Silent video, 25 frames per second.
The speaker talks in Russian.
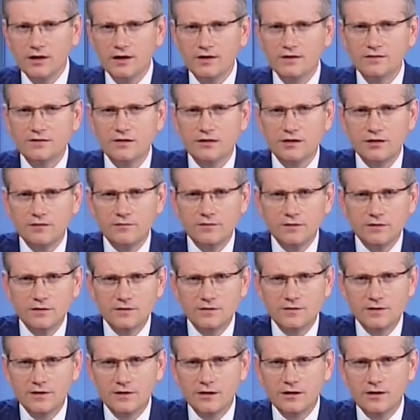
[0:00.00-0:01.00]

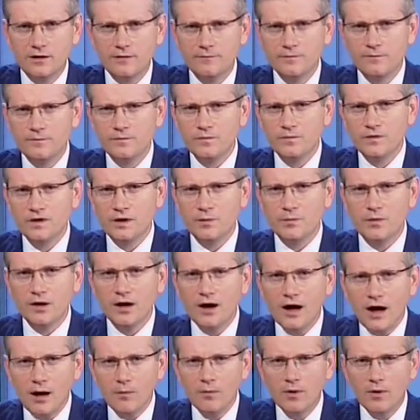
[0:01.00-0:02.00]
становиться там,
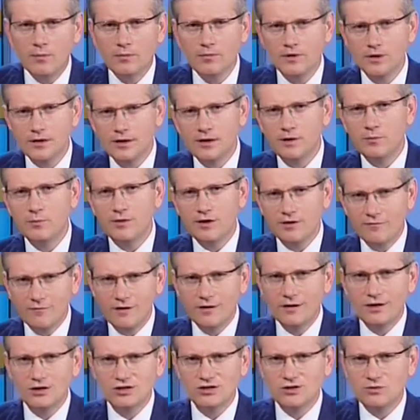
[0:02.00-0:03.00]
хабом или
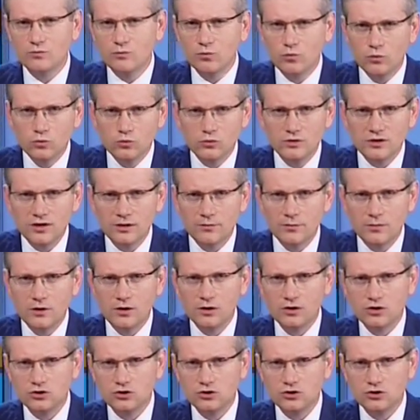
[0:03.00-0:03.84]
перевалочным пунктом,